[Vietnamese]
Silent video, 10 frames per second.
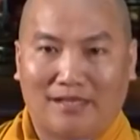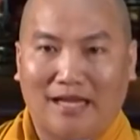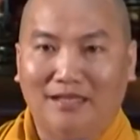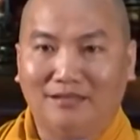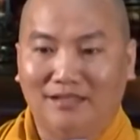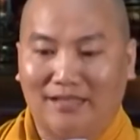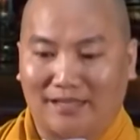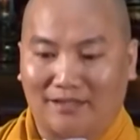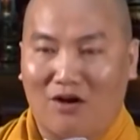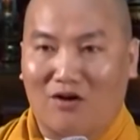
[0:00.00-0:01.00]
Cái đức tính
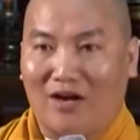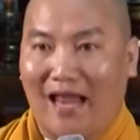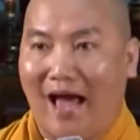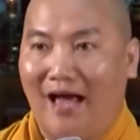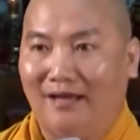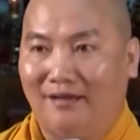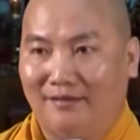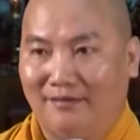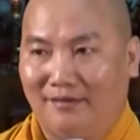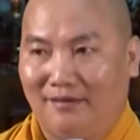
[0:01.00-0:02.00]
thiện đó gọi là
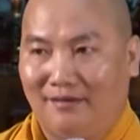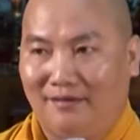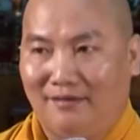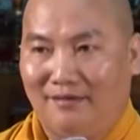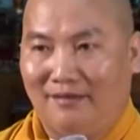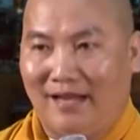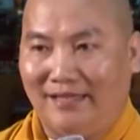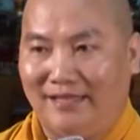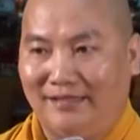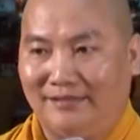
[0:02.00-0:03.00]

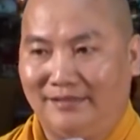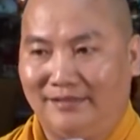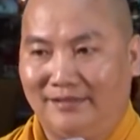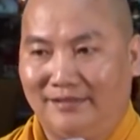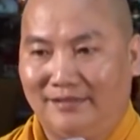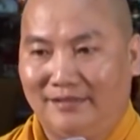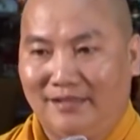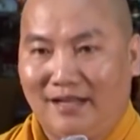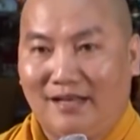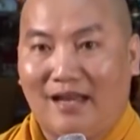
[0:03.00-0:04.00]
gì?
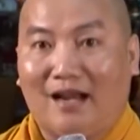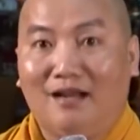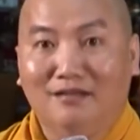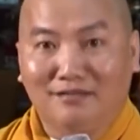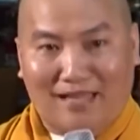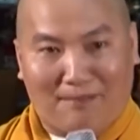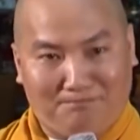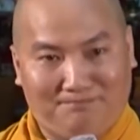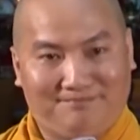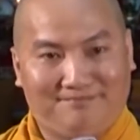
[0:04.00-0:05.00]
Là lương
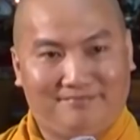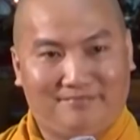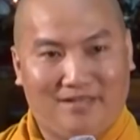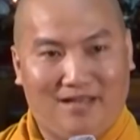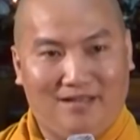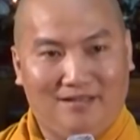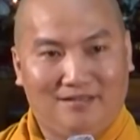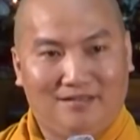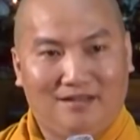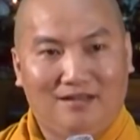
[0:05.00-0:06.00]
tâm.
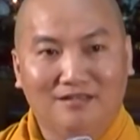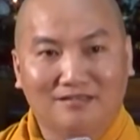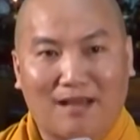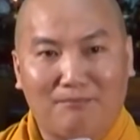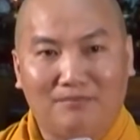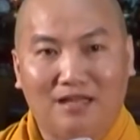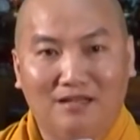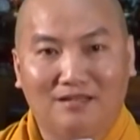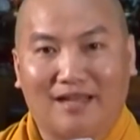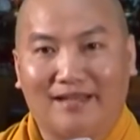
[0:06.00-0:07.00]
Lương tâm,
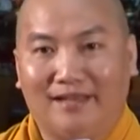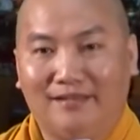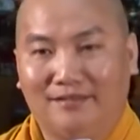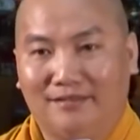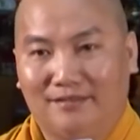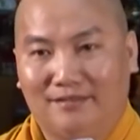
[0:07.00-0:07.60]
lương là gì?